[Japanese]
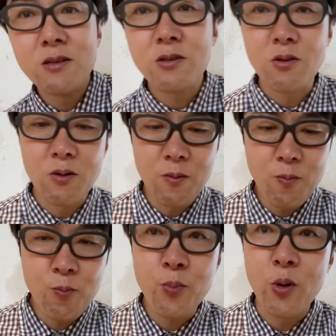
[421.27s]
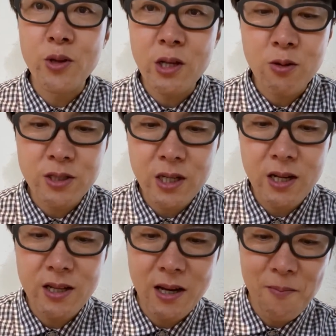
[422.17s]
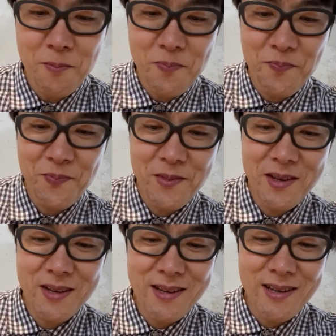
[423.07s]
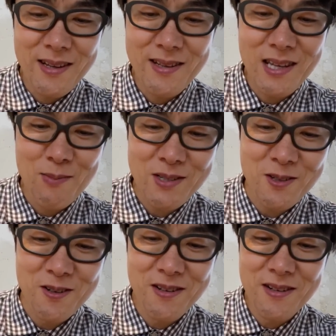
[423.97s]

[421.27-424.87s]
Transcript: ちょっとポテトサラダいってみましょう